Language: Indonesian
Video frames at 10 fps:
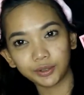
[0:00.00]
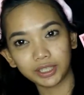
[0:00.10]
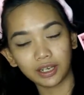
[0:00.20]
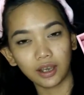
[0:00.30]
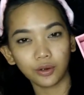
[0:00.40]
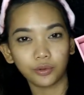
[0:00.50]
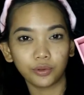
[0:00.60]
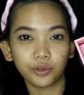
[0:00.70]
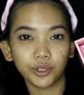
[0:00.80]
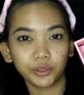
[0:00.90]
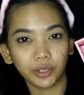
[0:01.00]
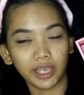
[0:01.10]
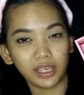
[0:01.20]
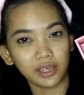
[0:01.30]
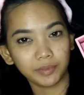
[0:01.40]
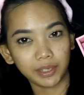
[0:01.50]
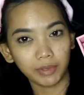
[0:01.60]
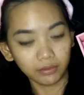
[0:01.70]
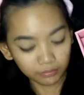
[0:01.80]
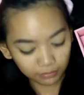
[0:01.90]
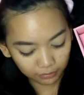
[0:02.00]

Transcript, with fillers: rutin aku untuk AM sama